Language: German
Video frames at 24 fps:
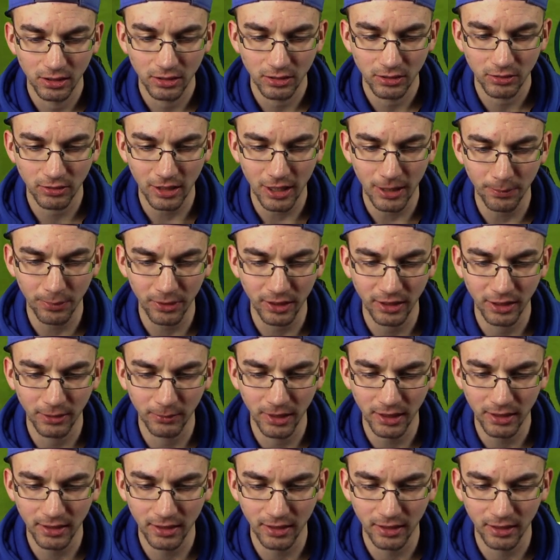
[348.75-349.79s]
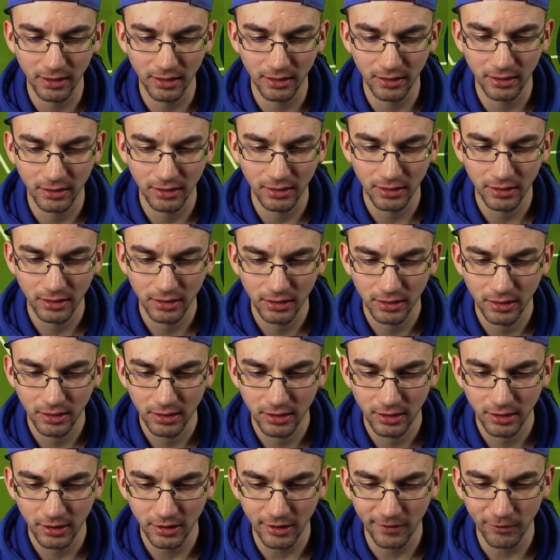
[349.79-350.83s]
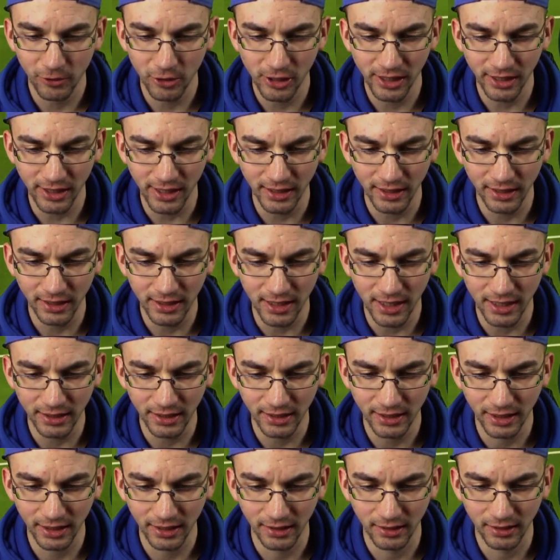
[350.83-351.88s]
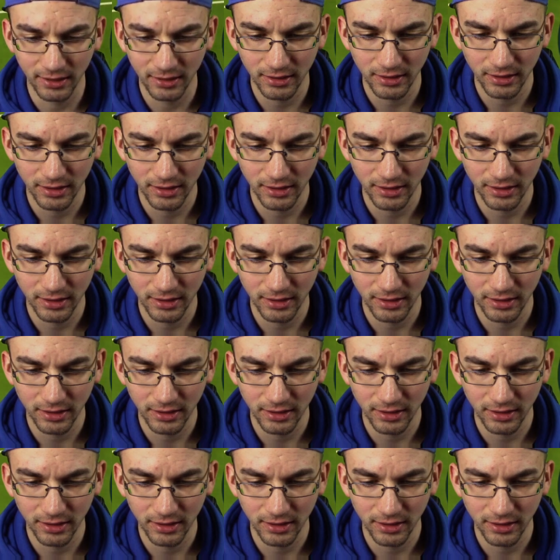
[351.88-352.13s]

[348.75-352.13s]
So, ab in die Mitte. Da wollte ich eigentlich gar nicht hin.